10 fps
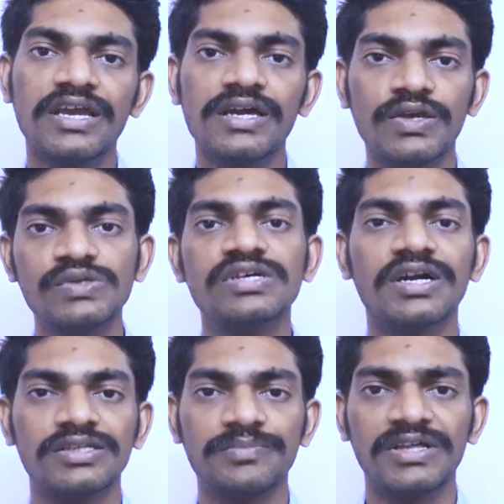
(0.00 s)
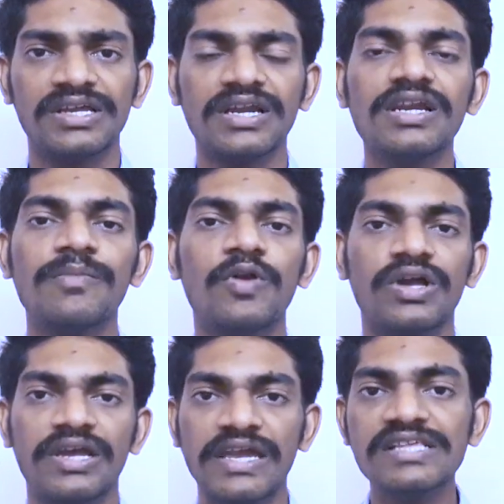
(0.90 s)
எங்கே யூஸ் ஆகுதுன்னு பார்த்தீங்கன்னா
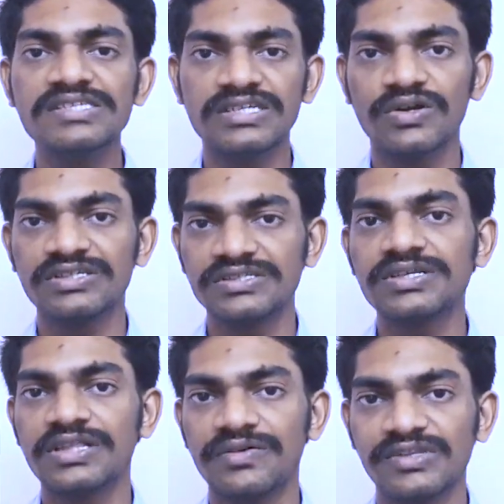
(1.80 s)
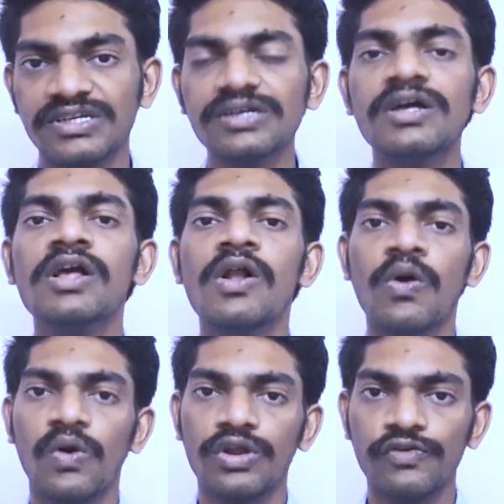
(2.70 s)
நம்மளோட என்ஜினோட சிஸ்டத்தில் வந்துட்டு
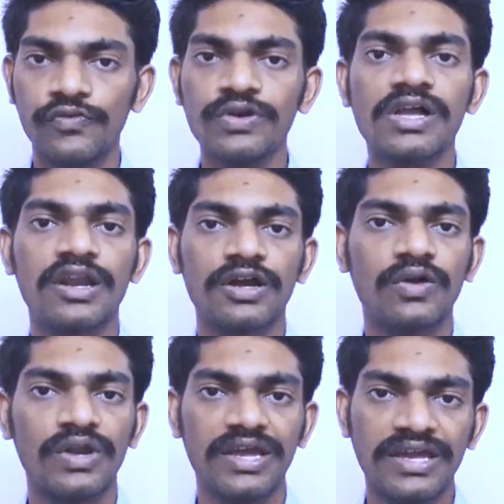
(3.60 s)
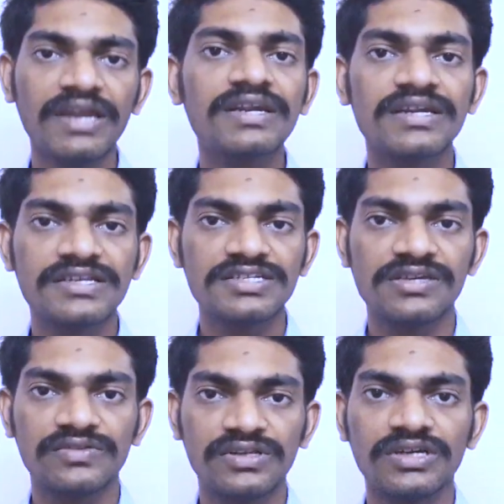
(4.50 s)
ஒரு ஃபியூலாக இருக்கக்கூடிய ஹீட்
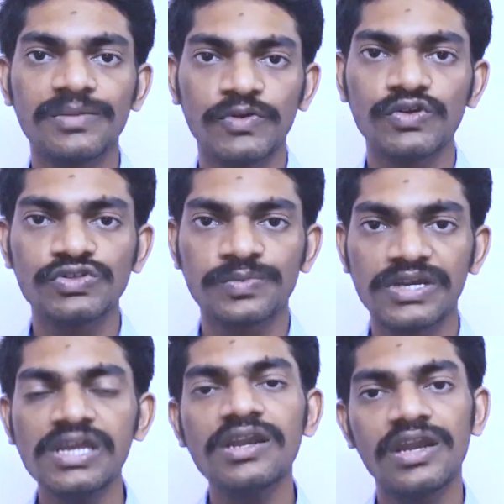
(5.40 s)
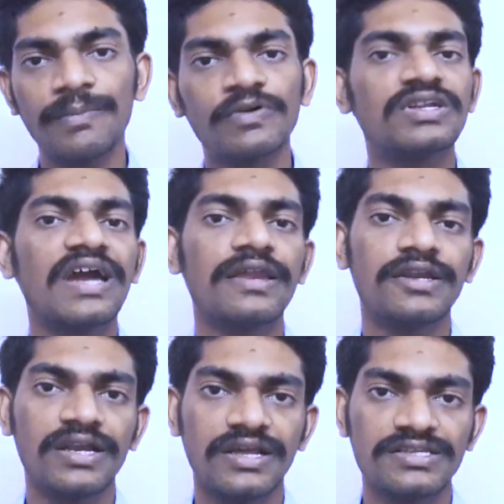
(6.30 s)
எனர்ஜியை வந்துட்டு நம்ம யூஸ் பண்ணி நம்ம வந்துட்டு
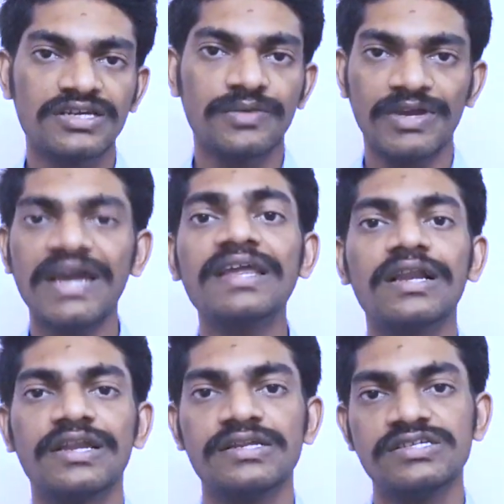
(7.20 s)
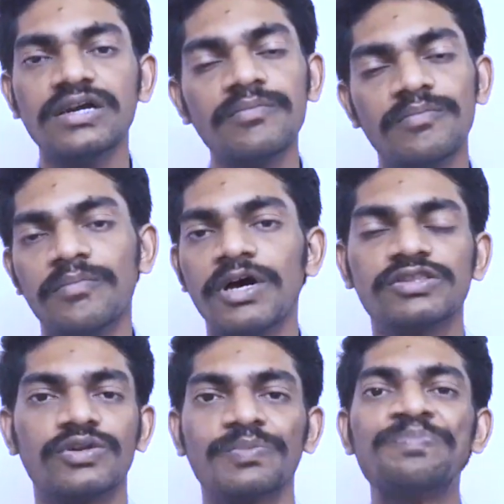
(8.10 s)
கைனடிக் எனர்ஜியான மெக்கானிக்கல் எனர்ஜியாக
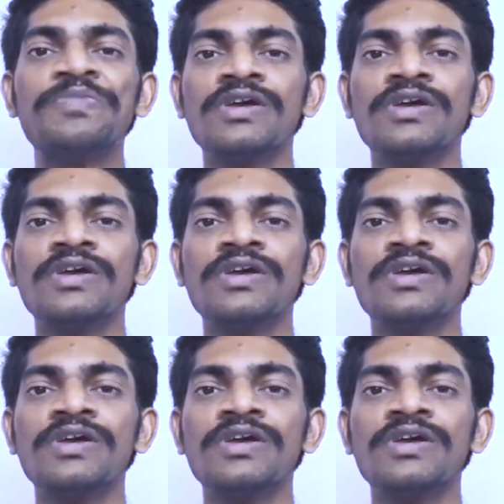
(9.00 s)
மாற்றுறோம்